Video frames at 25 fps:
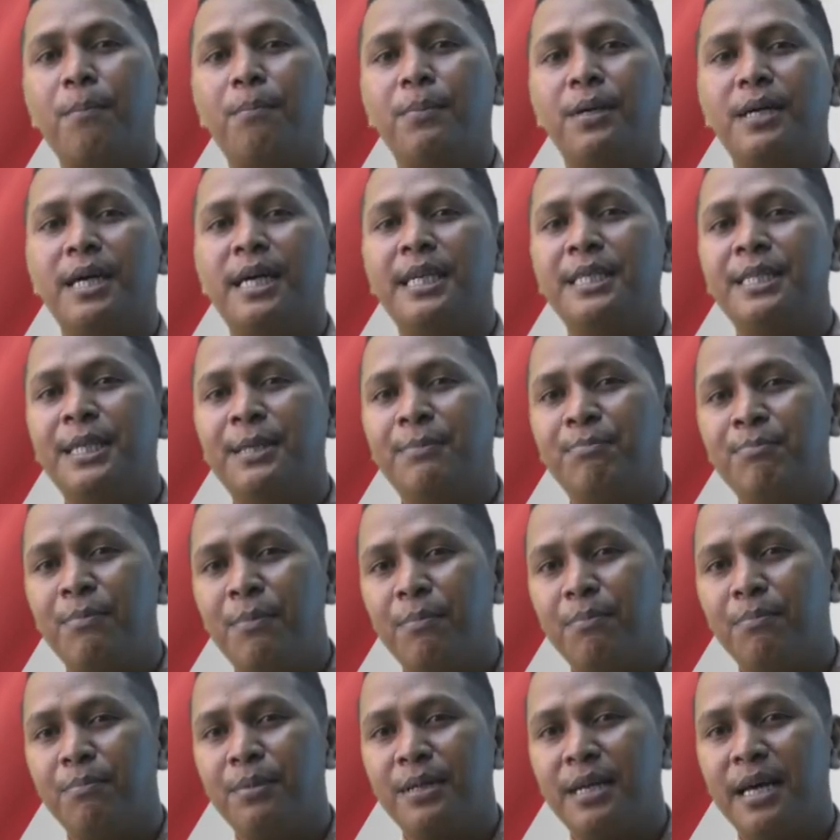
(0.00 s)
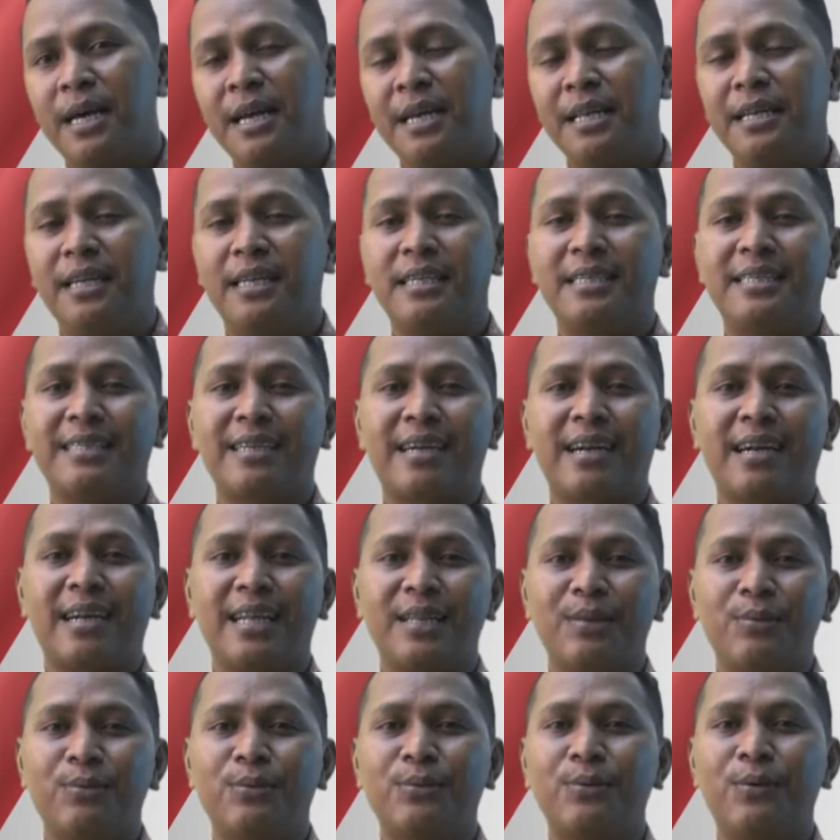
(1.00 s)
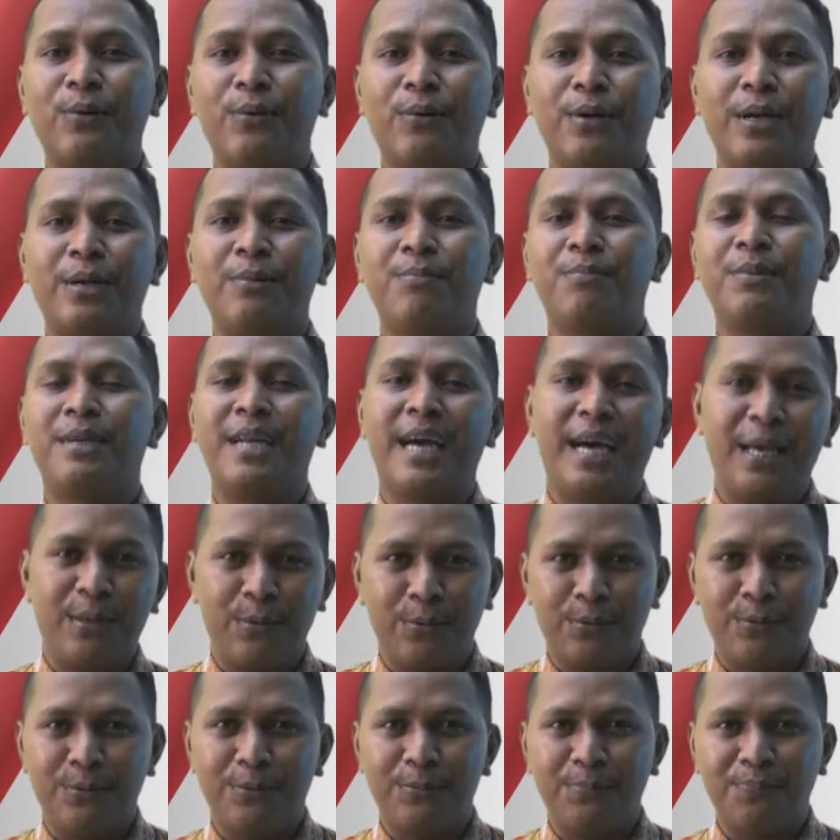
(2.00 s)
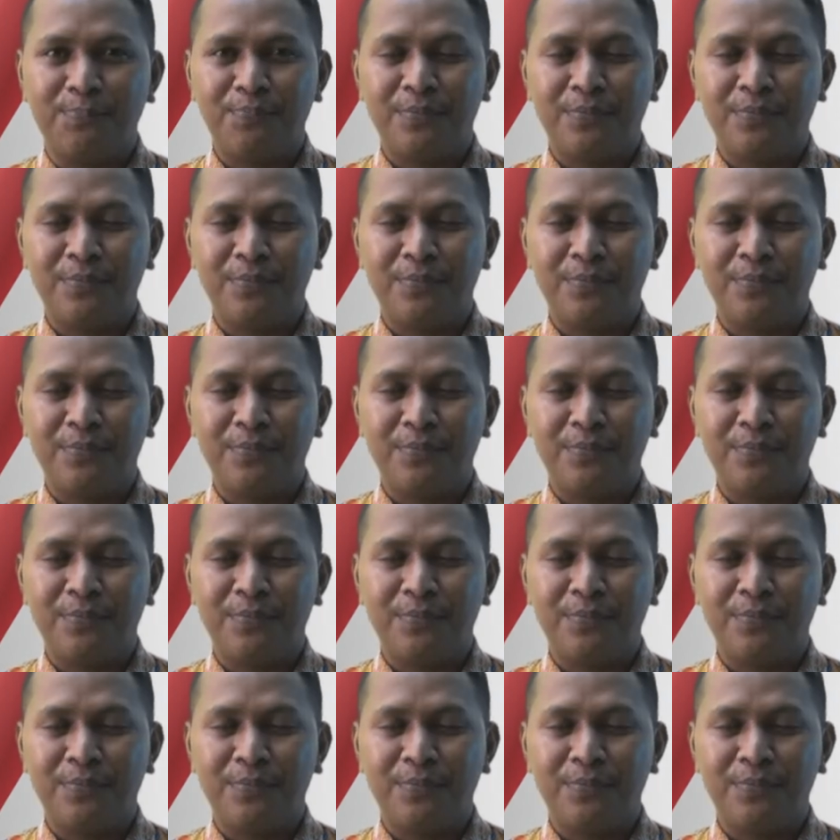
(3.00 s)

penganyam, penari, dan 100 orang pendayung.